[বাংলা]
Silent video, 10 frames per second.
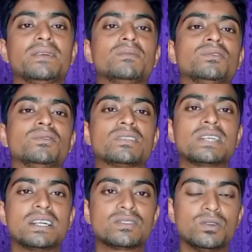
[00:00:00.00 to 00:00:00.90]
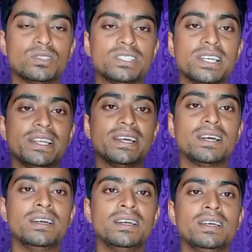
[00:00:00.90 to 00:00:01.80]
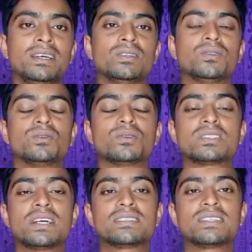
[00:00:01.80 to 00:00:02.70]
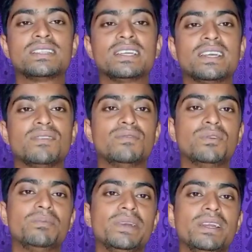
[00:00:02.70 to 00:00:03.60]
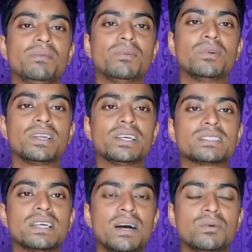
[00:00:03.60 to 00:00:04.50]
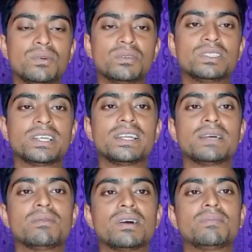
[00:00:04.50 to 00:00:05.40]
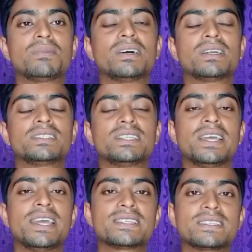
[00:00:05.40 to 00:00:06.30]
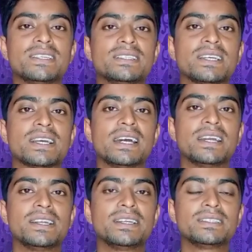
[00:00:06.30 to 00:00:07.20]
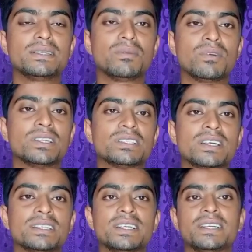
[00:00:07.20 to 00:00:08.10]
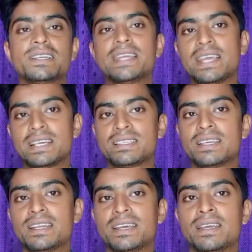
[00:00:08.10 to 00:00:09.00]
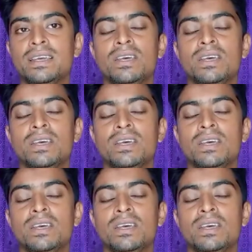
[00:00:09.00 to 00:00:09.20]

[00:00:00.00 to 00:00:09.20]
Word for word: ঠিক মতো চার্জ হচ্ছে কি না তো চার্জার থেকে ফুলপিল ভোল্টেজ আউট হচ্ছে কিনা এবং আপনার যে এসি যে কারেন্টের যে ভোল্টেজটা সেটি ঠিক আছে কিনা